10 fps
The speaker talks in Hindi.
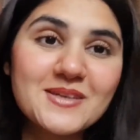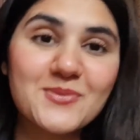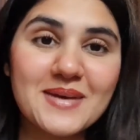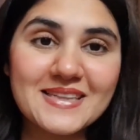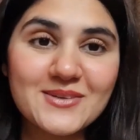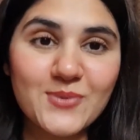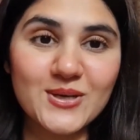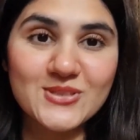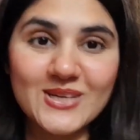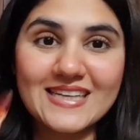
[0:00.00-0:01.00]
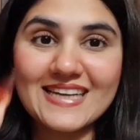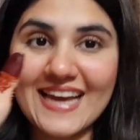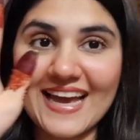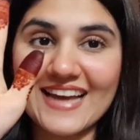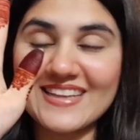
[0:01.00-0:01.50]
मेहंदी वॉश कर लिए
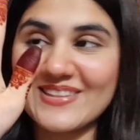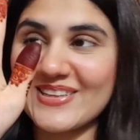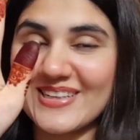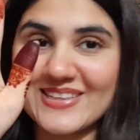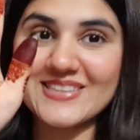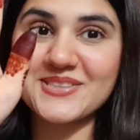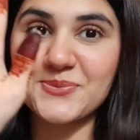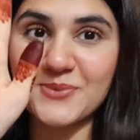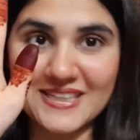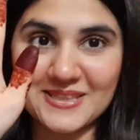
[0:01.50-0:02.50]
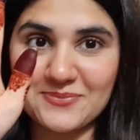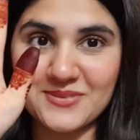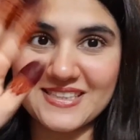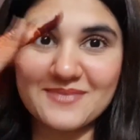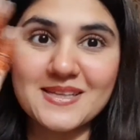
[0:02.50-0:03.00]
एंड इट इज़ वेरी
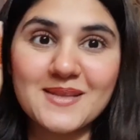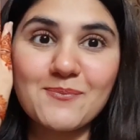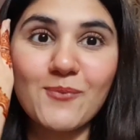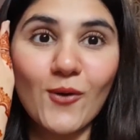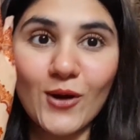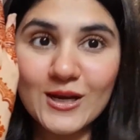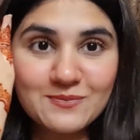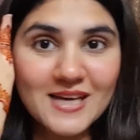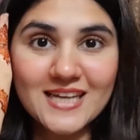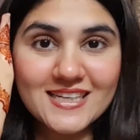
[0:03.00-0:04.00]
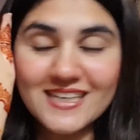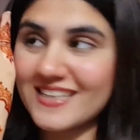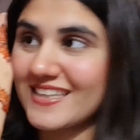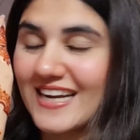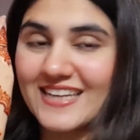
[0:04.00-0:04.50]
प्रिटी मतलब बहुत प्यारा
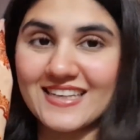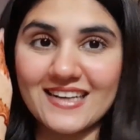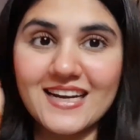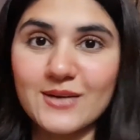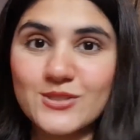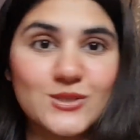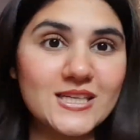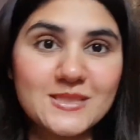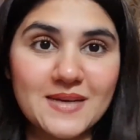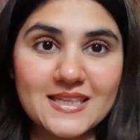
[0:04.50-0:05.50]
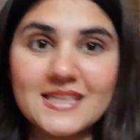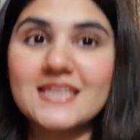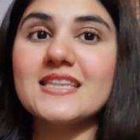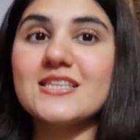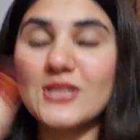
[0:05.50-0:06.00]
कलर आया यार आई वॉज नॉट एक्सपेक्टिंग कि
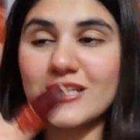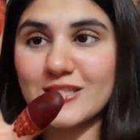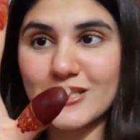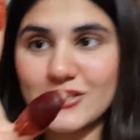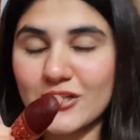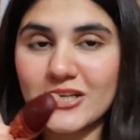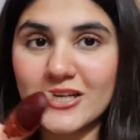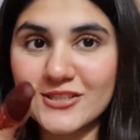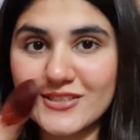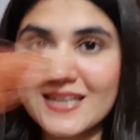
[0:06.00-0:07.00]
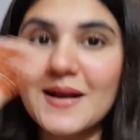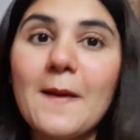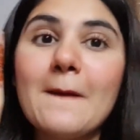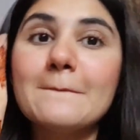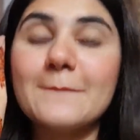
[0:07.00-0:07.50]
इतनी जल्दी इतना अच्छा कलर आ जाएगा
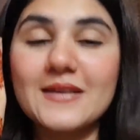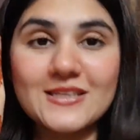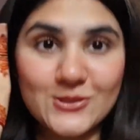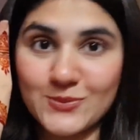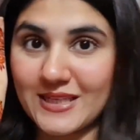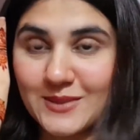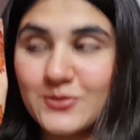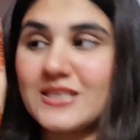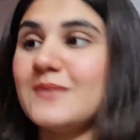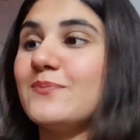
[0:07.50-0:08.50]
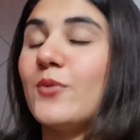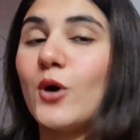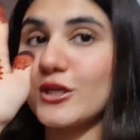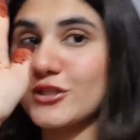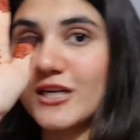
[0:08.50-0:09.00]
बट इट्स वेरी प्रटी बहुत
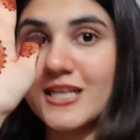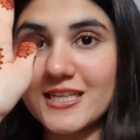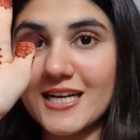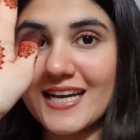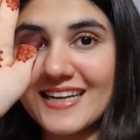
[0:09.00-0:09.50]
अच्छा कलर है